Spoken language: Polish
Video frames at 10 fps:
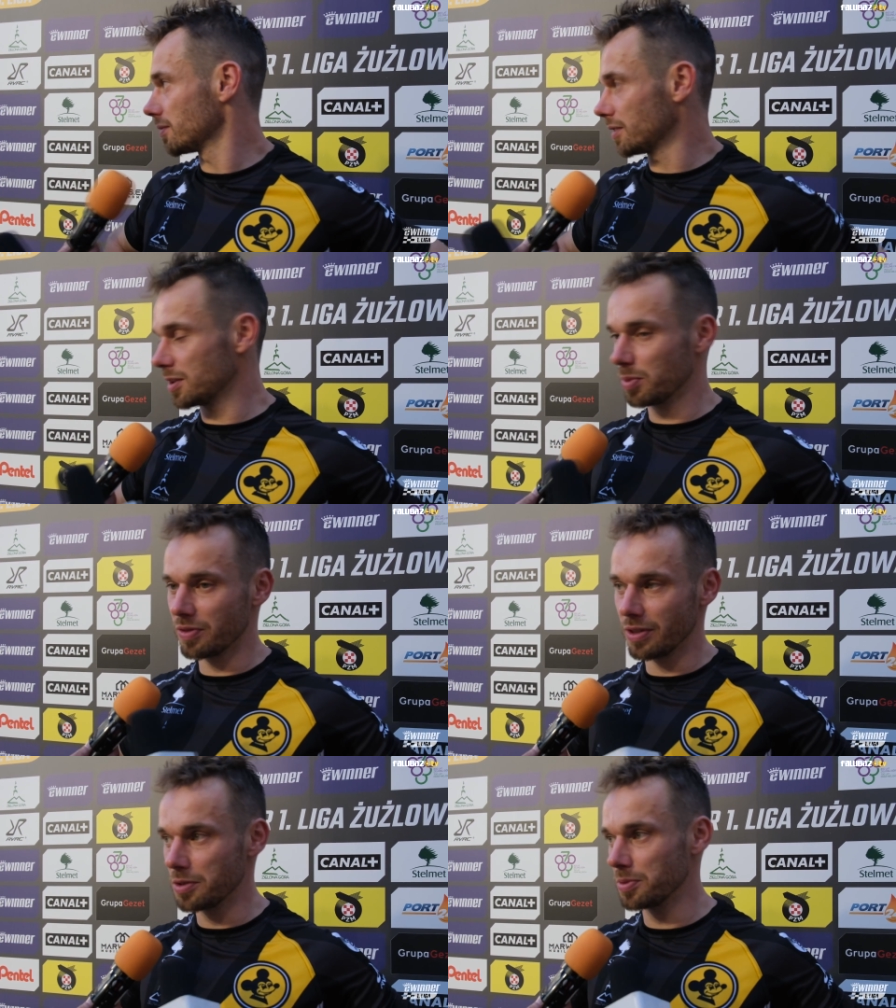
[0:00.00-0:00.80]
No,
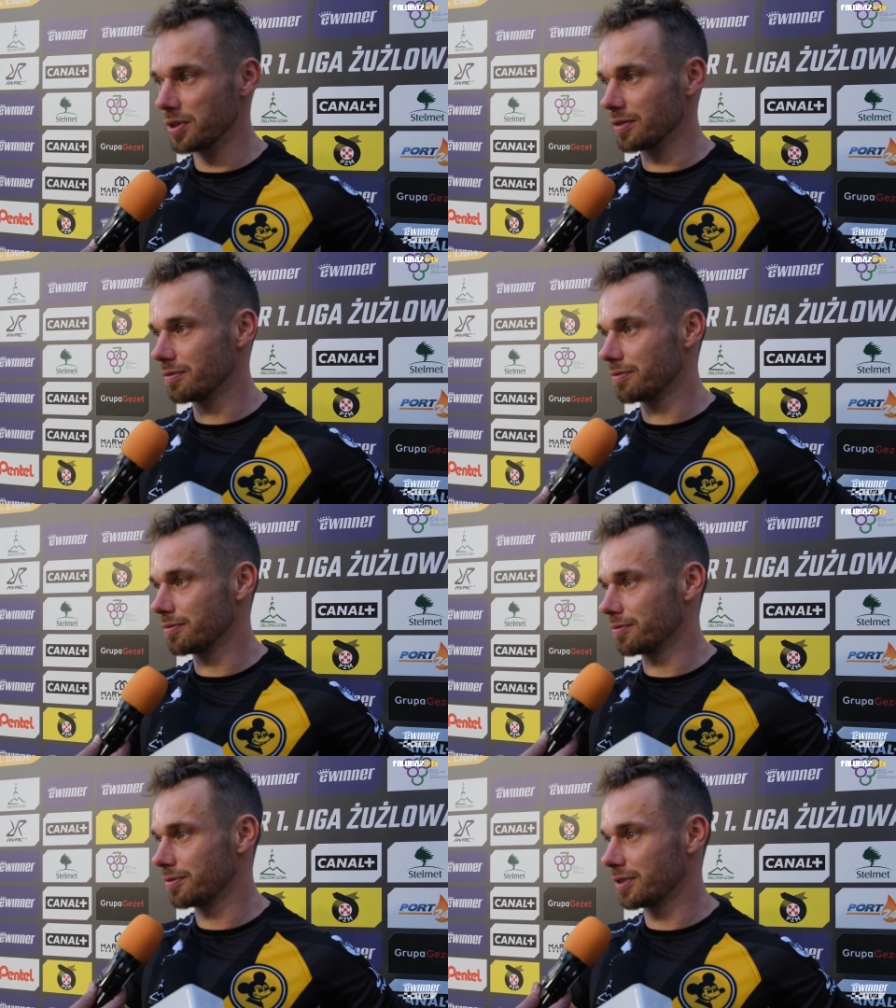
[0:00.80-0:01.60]
spodziewaliśmy się
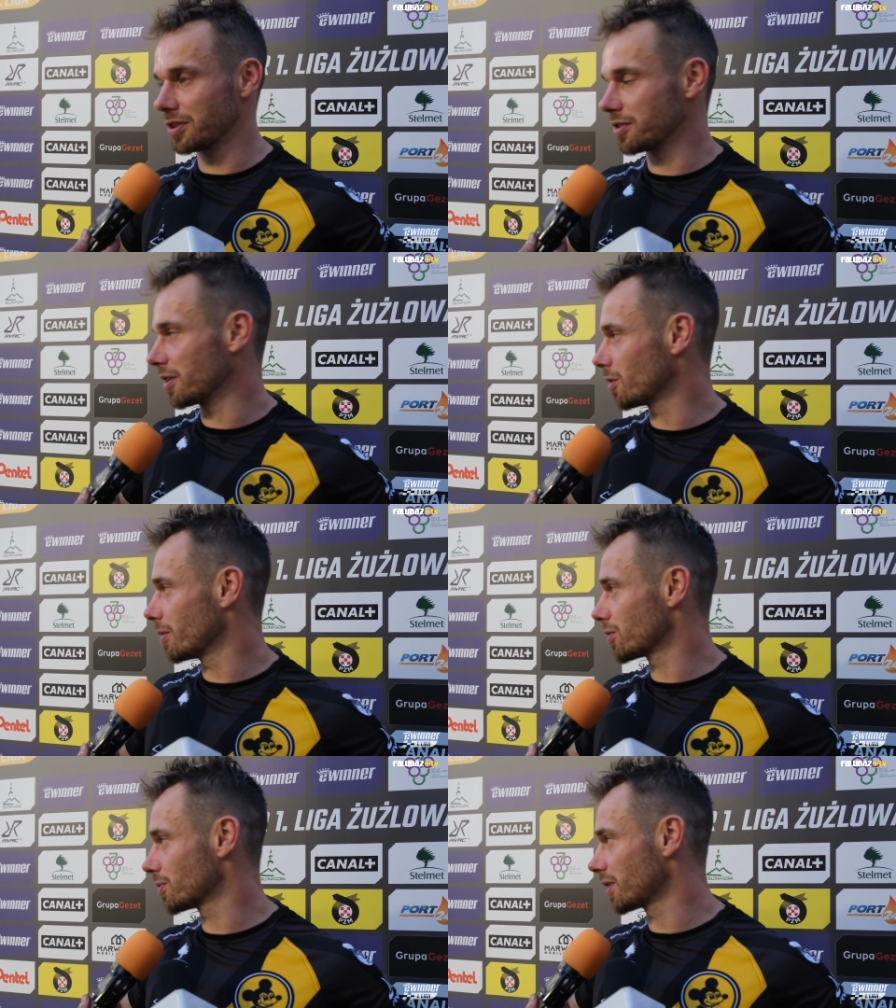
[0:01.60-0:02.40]
zaciętego
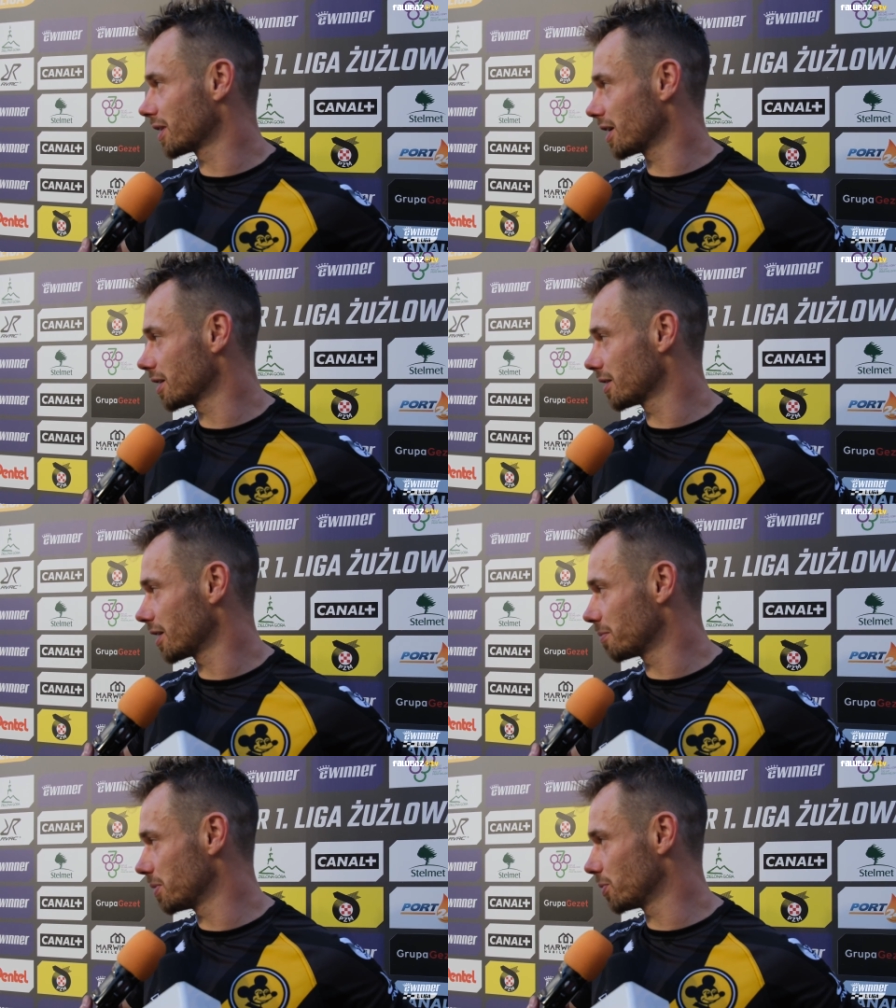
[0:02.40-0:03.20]
meczu, tak jak,
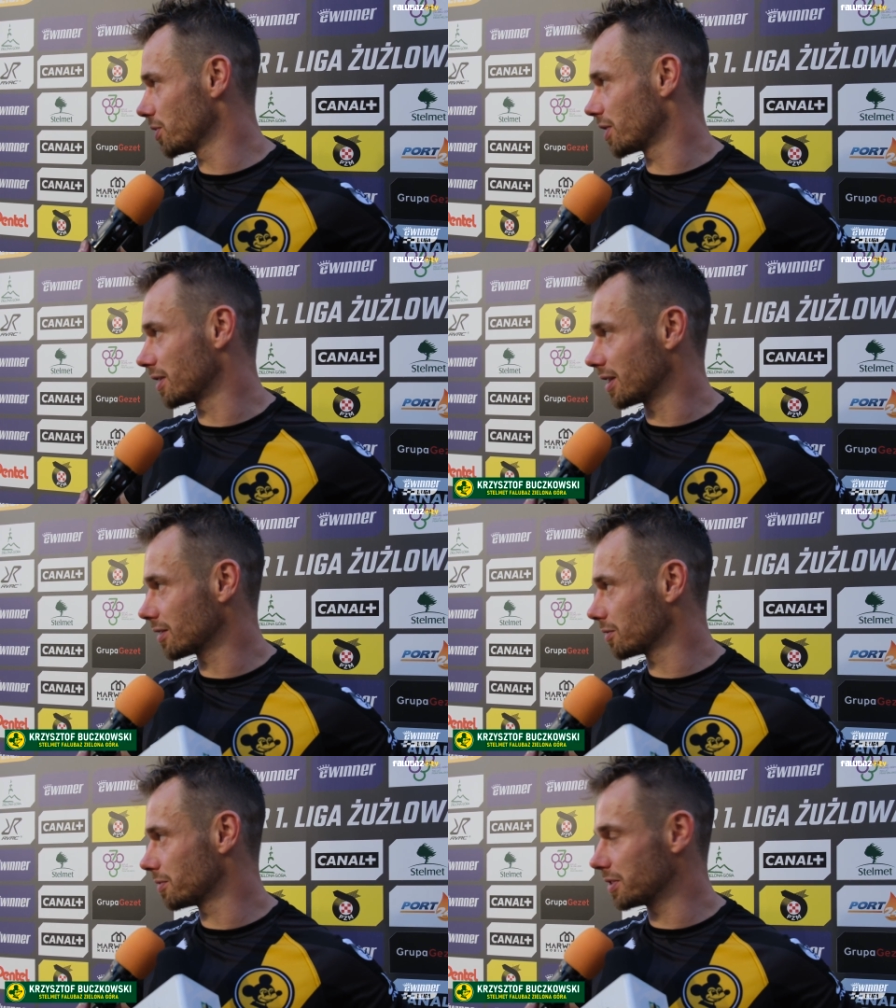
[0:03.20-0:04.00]
jak był dzisiaj, tak,
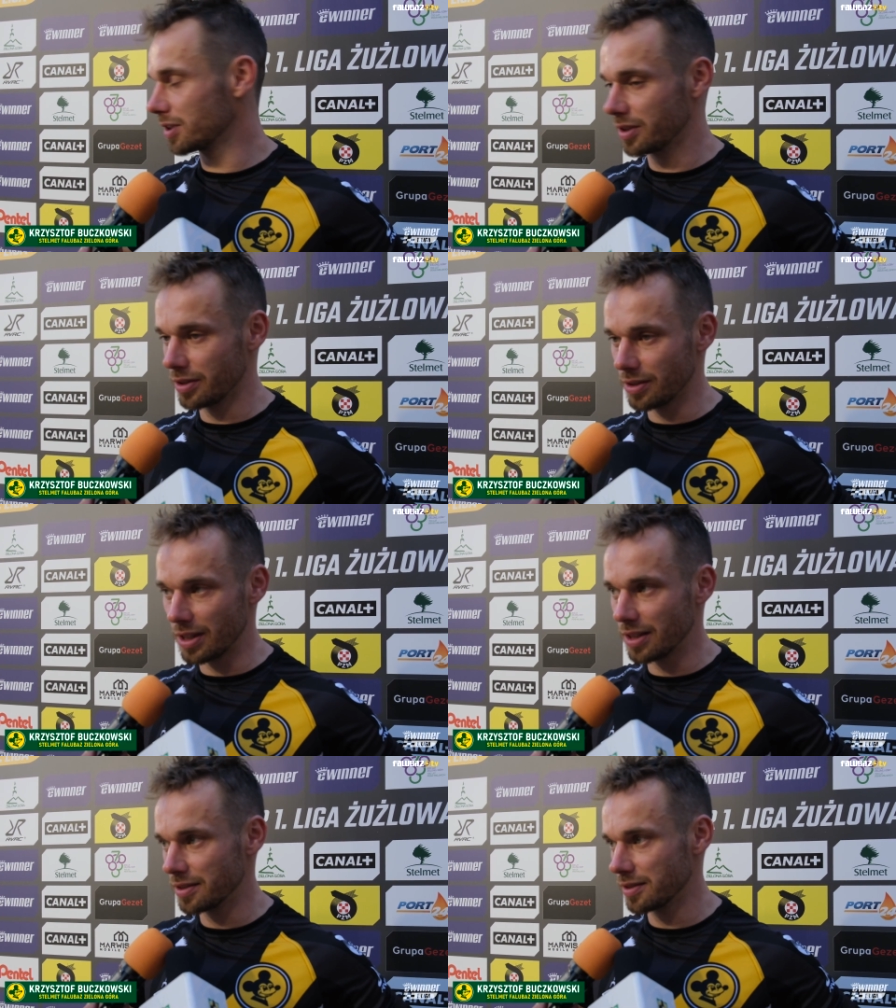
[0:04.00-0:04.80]
no wynik
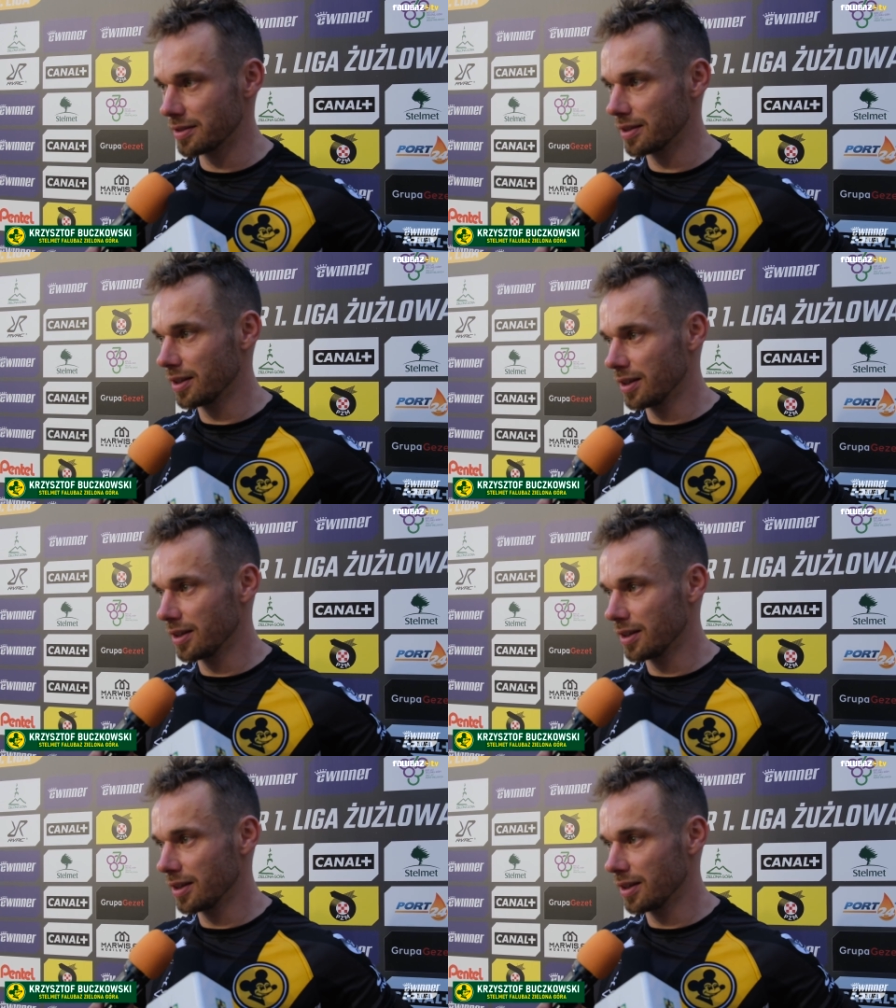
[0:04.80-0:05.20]
dla nas jest